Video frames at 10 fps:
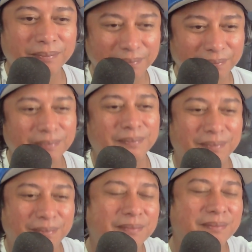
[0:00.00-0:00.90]
dito
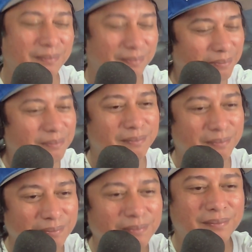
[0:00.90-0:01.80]
sa ating
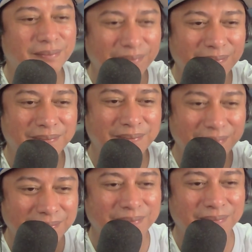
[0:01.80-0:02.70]
scene, merong
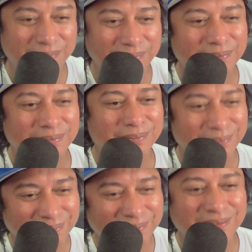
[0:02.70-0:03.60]
siga,
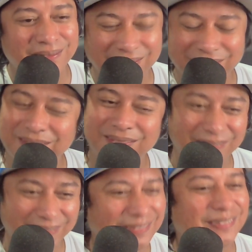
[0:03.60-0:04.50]

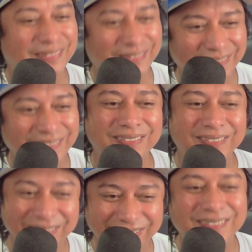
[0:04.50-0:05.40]
puro
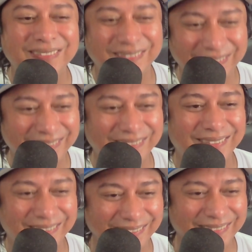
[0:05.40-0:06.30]
papansin.
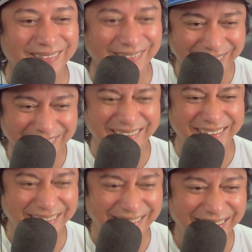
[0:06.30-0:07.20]
Adik,
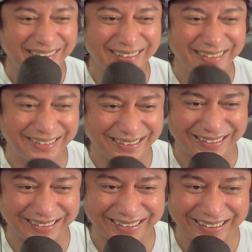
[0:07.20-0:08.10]
tulak,
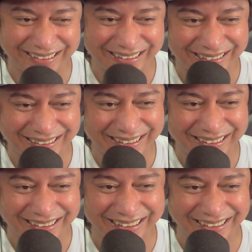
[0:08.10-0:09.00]
nagkulab na
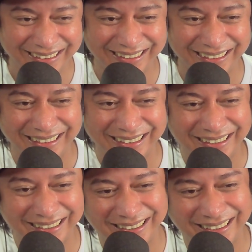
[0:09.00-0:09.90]
rin,
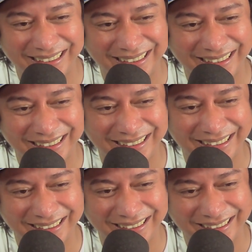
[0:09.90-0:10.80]
puro
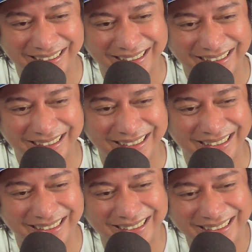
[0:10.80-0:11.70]
bida,
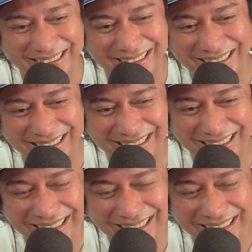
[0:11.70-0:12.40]
lahat magaling.